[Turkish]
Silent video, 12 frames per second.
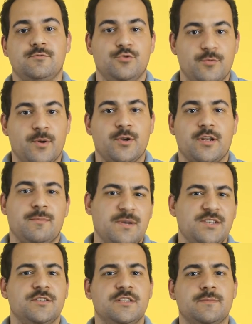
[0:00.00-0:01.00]
duruma göre
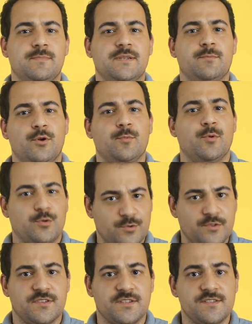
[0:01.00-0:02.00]
5 yıllık bir bölüm
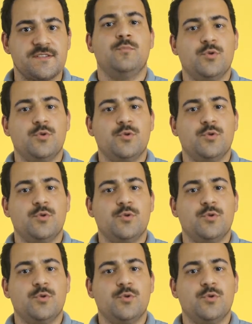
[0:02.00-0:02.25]
okuduysanız